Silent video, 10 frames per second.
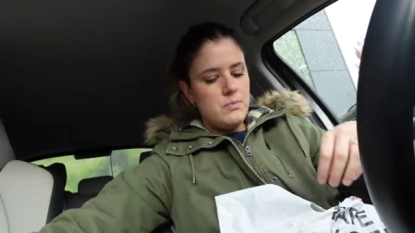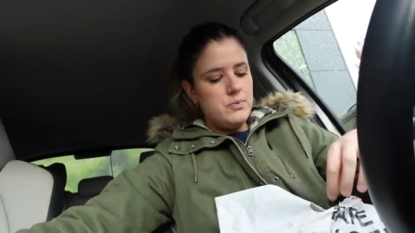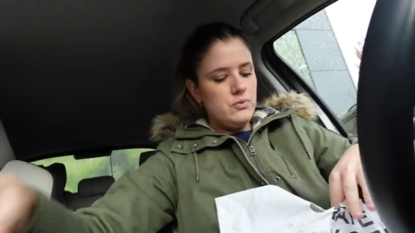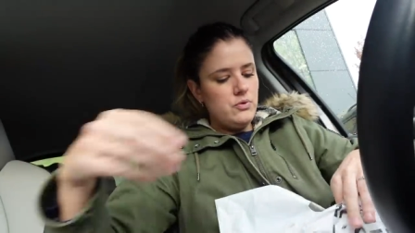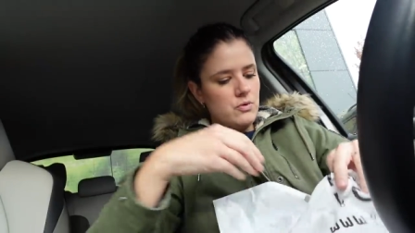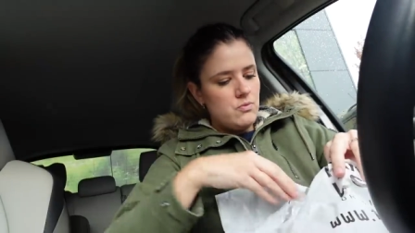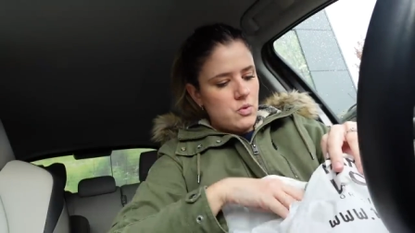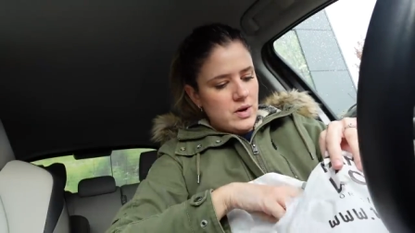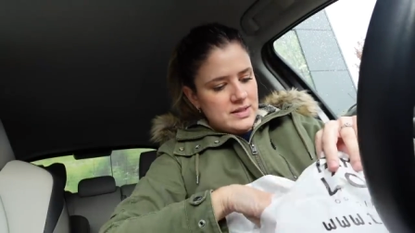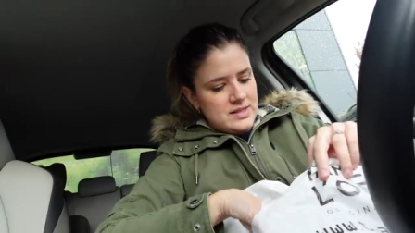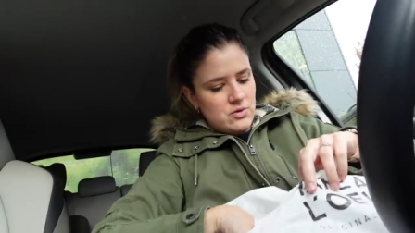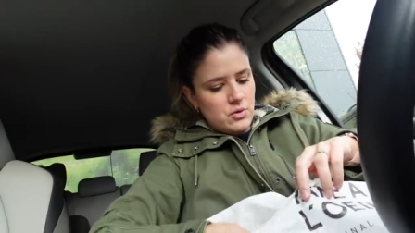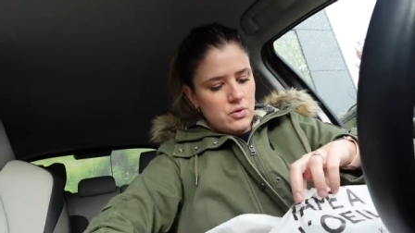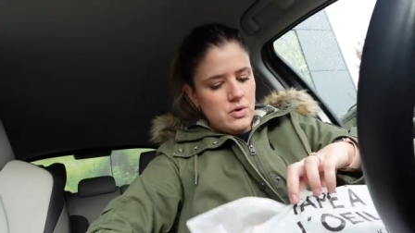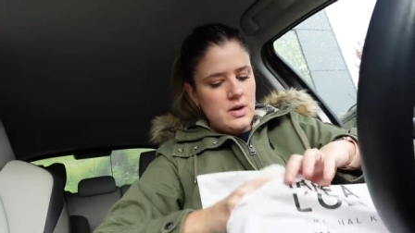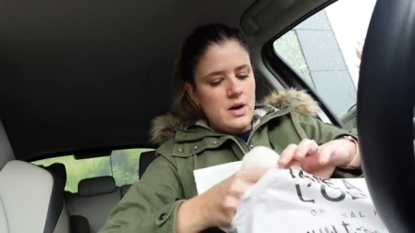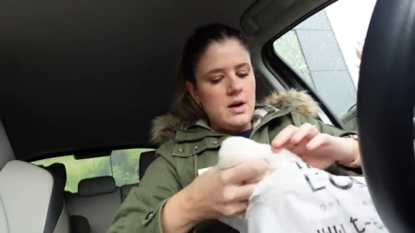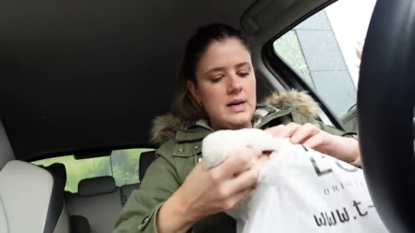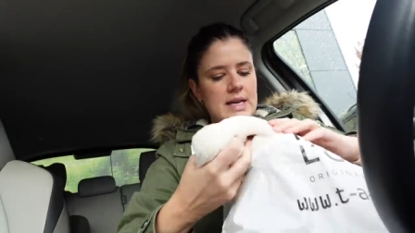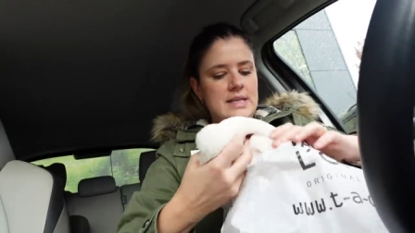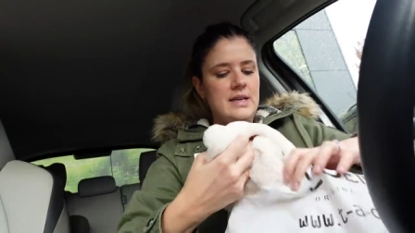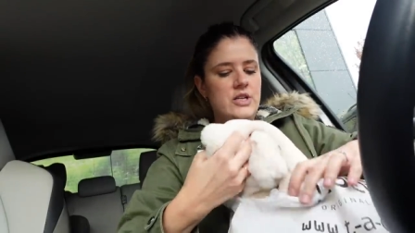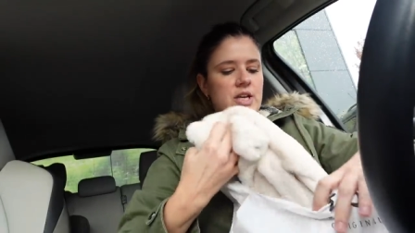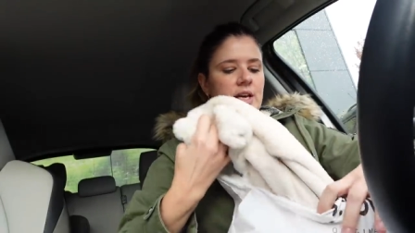bon de moins 10 euros. Et ça, j'ai